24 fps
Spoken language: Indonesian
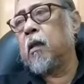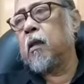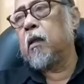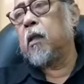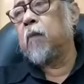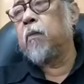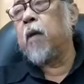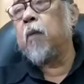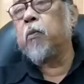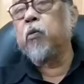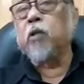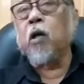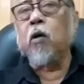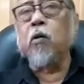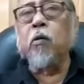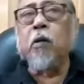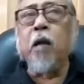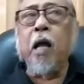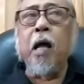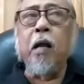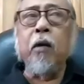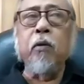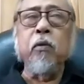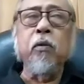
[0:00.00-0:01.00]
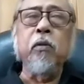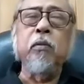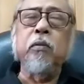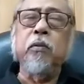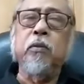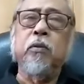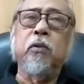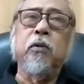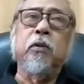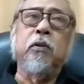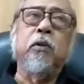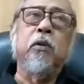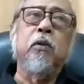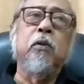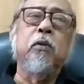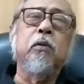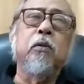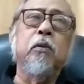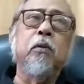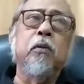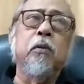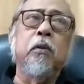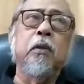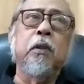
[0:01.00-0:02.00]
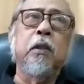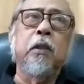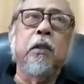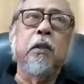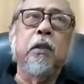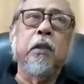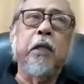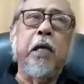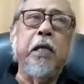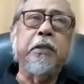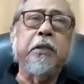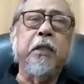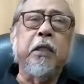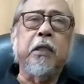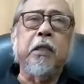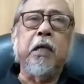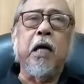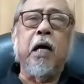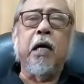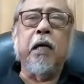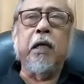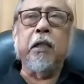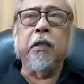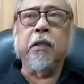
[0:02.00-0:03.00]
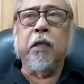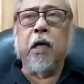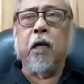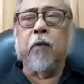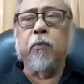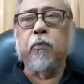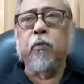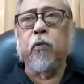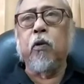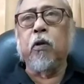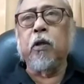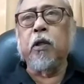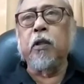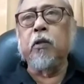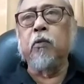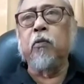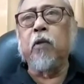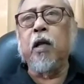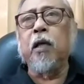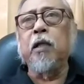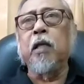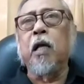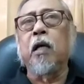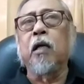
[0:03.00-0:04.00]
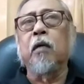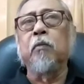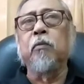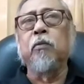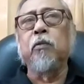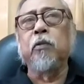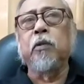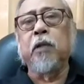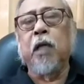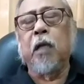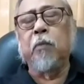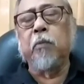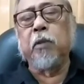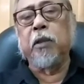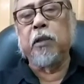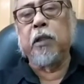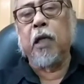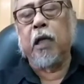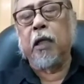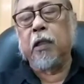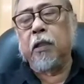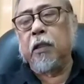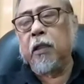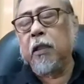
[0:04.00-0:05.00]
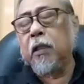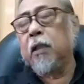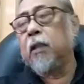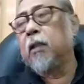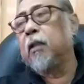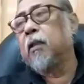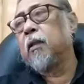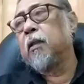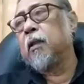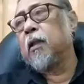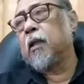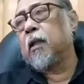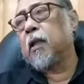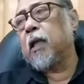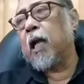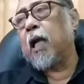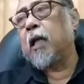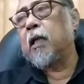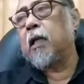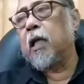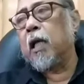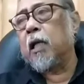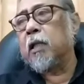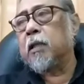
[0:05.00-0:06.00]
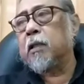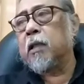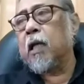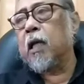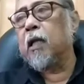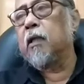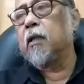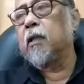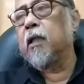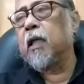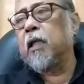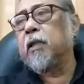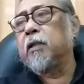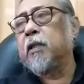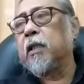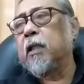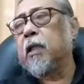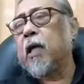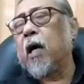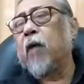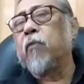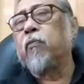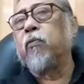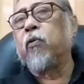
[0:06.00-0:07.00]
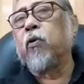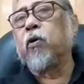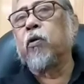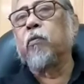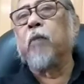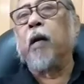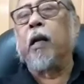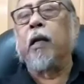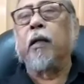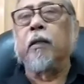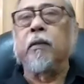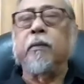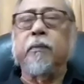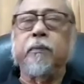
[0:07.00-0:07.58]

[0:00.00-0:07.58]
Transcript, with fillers: 50 tahun lalu justru estetika Edgar Bullock itulah yang kemudian menjadi landasan estetika formal.